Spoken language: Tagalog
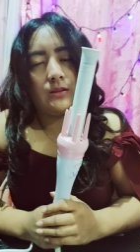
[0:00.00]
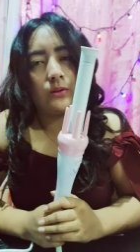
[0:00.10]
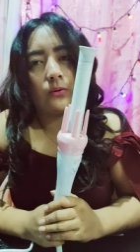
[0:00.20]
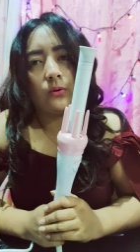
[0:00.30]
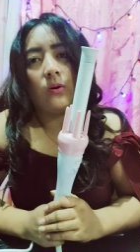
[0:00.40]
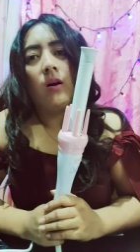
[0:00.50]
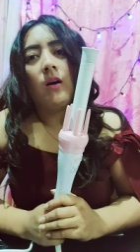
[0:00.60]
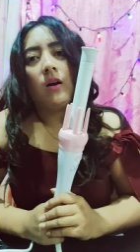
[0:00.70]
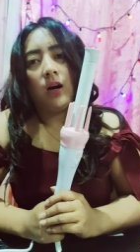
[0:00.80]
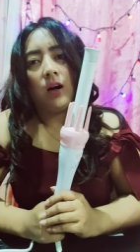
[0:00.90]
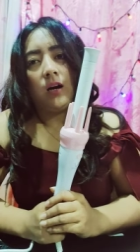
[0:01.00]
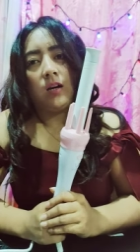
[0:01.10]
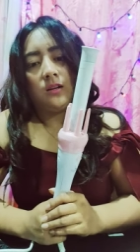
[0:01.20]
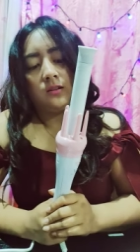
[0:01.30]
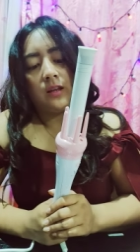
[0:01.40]
So,
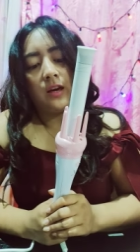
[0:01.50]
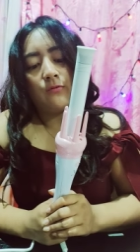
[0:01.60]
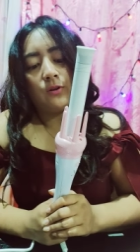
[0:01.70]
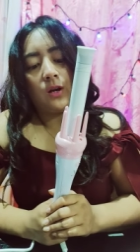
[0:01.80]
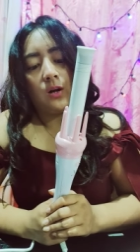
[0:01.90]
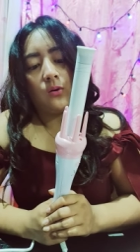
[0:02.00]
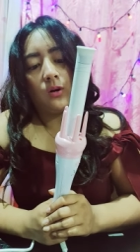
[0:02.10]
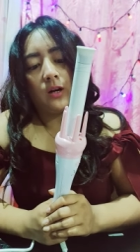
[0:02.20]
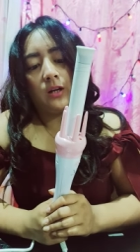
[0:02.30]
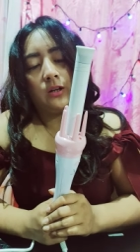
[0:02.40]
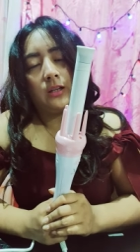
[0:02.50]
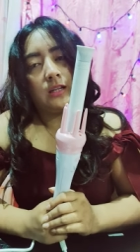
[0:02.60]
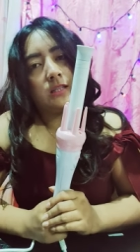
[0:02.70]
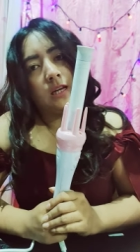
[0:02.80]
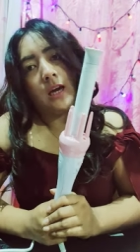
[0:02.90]
uh, thankful ako kay Lord
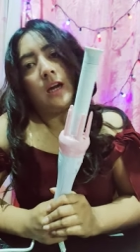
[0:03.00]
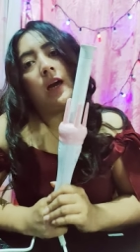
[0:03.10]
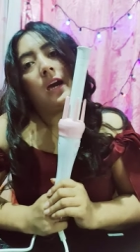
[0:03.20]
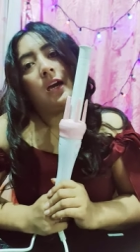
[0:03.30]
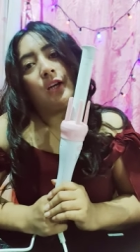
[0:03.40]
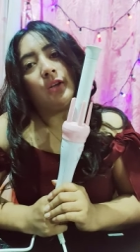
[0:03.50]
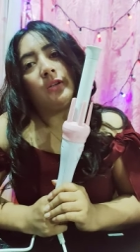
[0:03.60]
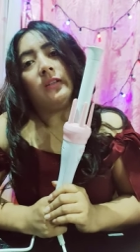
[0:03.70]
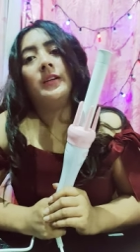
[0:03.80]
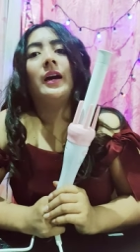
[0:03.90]
kasi yun